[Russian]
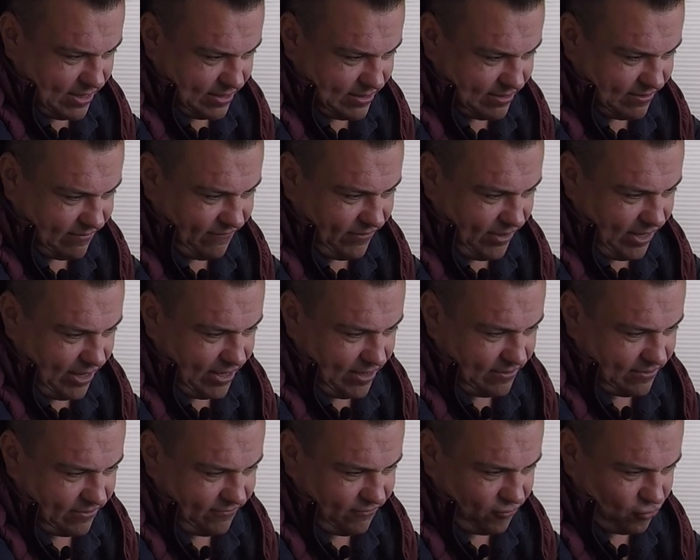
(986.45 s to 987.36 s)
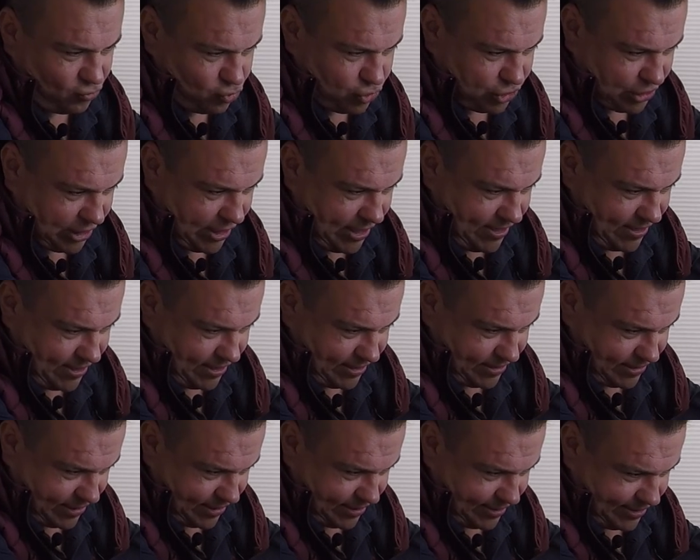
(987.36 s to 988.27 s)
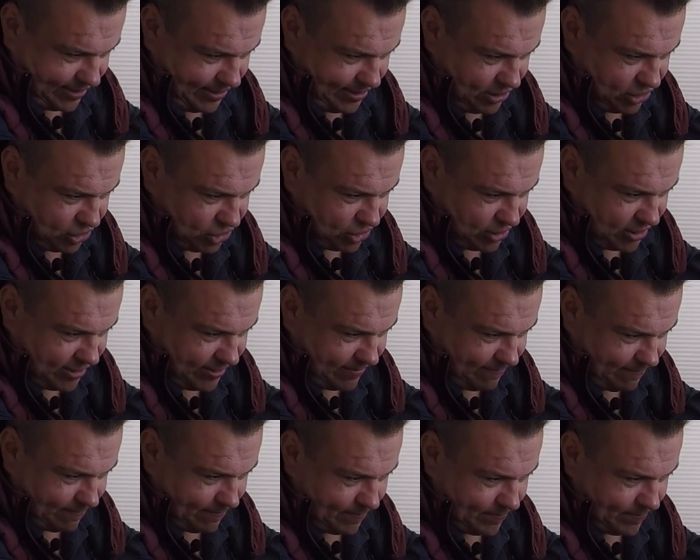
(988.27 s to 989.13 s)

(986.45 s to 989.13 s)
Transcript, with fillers: две, двушка. Это отлично.